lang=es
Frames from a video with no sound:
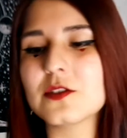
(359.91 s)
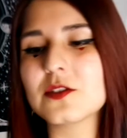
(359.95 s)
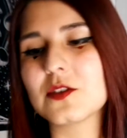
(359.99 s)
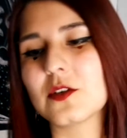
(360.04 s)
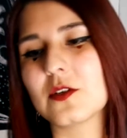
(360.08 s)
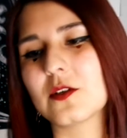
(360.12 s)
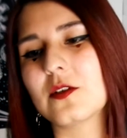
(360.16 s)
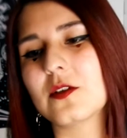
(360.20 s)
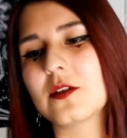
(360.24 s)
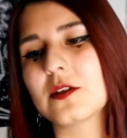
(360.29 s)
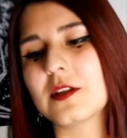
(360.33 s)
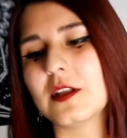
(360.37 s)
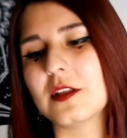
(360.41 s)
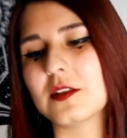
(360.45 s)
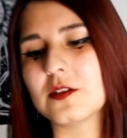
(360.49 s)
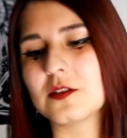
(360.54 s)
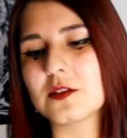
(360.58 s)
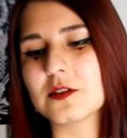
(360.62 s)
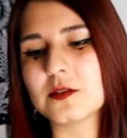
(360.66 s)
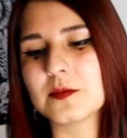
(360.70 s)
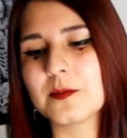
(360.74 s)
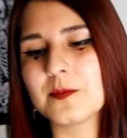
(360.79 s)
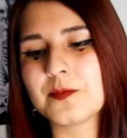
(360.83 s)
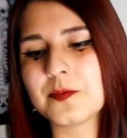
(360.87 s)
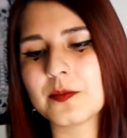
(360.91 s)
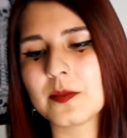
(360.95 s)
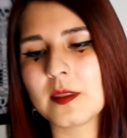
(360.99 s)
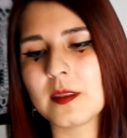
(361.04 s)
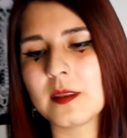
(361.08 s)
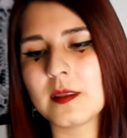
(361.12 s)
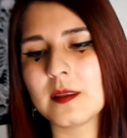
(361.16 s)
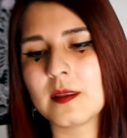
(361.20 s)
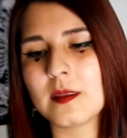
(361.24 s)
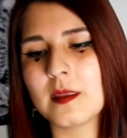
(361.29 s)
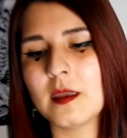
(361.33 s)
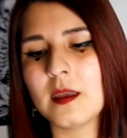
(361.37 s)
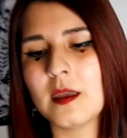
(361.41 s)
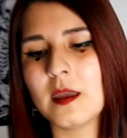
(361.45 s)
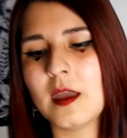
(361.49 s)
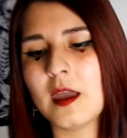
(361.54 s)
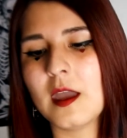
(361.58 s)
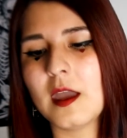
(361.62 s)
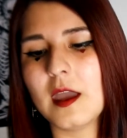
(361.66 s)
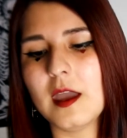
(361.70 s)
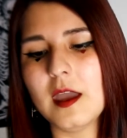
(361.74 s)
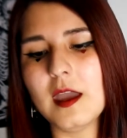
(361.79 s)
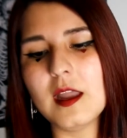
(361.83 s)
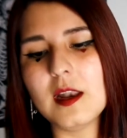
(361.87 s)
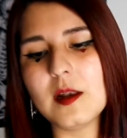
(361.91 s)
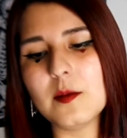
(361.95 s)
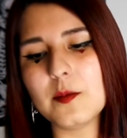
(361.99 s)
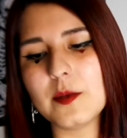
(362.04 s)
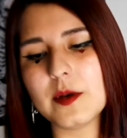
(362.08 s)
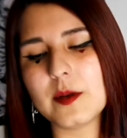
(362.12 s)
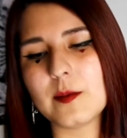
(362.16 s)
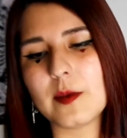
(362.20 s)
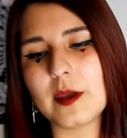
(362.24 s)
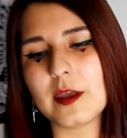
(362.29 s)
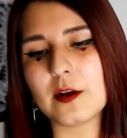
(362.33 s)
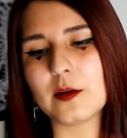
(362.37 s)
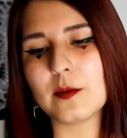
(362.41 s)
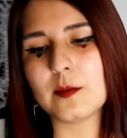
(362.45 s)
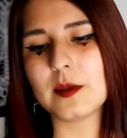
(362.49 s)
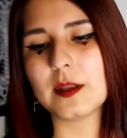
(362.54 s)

son cortitos. El primero,